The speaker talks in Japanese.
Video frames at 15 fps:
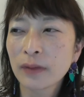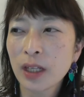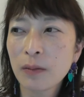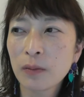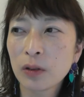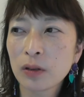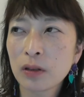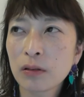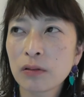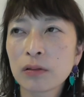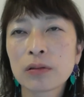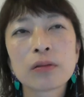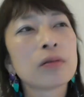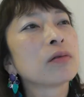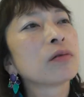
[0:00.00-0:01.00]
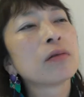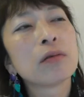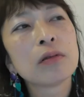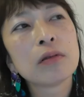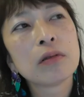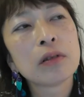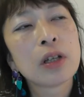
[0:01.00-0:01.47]
でもいろいろと
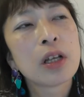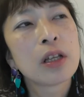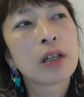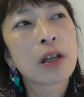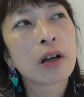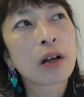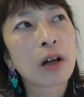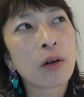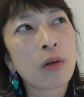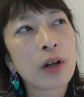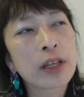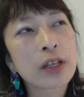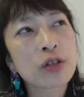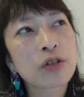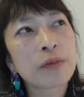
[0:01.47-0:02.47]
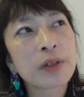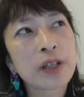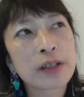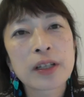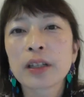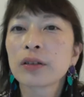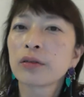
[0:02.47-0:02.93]
こうなんかお話を皆
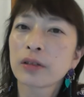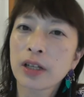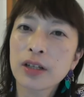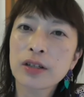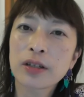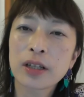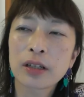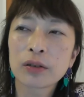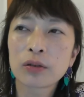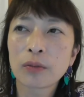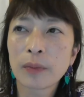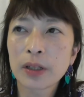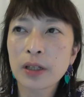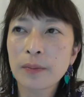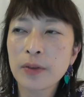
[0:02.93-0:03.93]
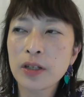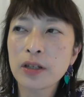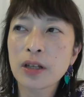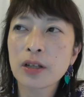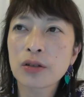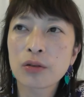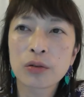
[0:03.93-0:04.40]
さんとねしてるとまた
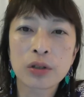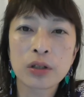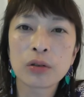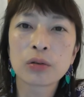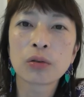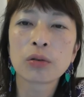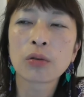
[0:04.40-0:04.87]
ビジネスのヒント